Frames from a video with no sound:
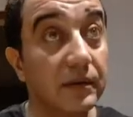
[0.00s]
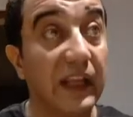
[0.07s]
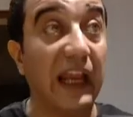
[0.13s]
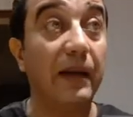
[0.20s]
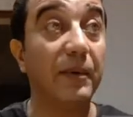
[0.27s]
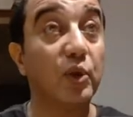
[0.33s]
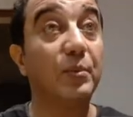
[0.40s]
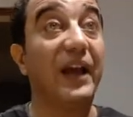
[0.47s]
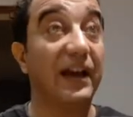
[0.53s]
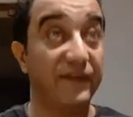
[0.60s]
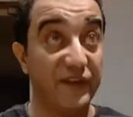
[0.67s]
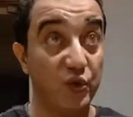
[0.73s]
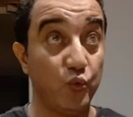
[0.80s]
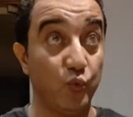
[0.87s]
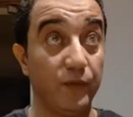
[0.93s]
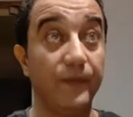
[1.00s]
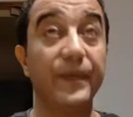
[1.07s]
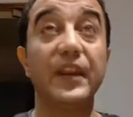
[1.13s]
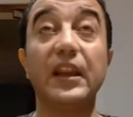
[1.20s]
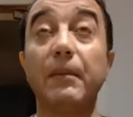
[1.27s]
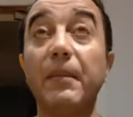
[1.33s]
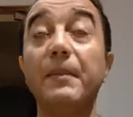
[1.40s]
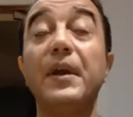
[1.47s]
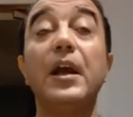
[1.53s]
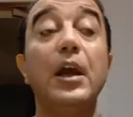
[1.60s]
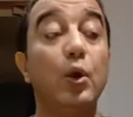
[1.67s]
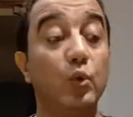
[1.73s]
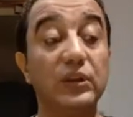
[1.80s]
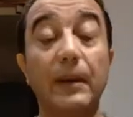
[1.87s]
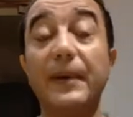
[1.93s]
يعني برضه بيحفزوه تمام
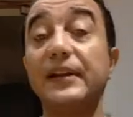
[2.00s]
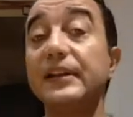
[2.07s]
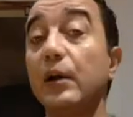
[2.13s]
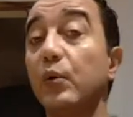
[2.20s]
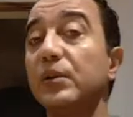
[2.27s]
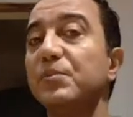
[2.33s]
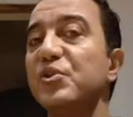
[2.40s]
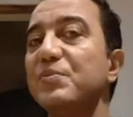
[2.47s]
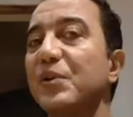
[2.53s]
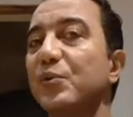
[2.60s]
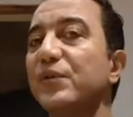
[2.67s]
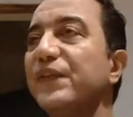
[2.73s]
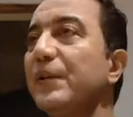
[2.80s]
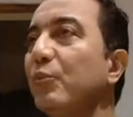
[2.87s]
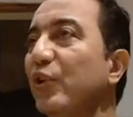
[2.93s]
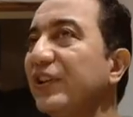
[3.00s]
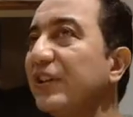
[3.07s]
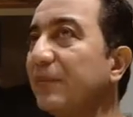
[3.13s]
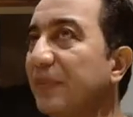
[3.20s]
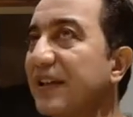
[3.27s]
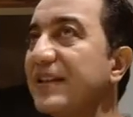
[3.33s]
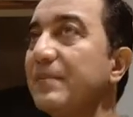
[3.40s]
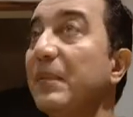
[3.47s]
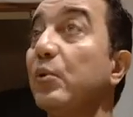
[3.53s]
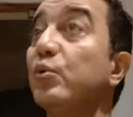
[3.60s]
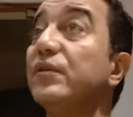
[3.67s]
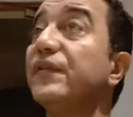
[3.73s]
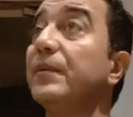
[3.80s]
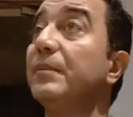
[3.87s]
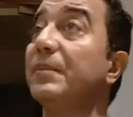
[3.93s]
وطبعا دوت مش موجود في المحيطات بس
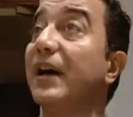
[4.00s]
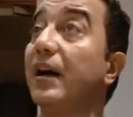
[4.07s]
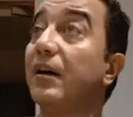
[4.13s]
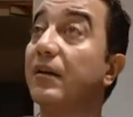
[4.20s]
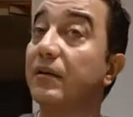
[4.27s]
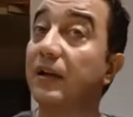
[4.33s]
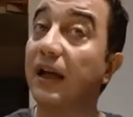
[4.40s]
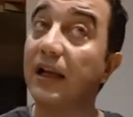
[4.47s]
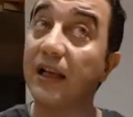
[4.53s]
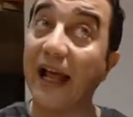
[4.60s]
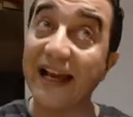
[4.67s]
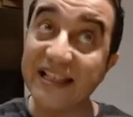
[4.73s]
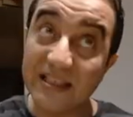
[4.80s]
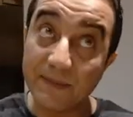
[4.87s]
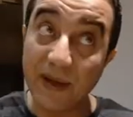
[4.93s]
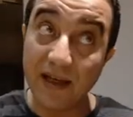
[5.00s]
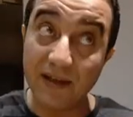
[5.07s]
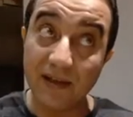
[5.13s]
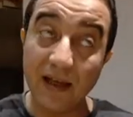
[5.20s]
موجود في البحار العذبه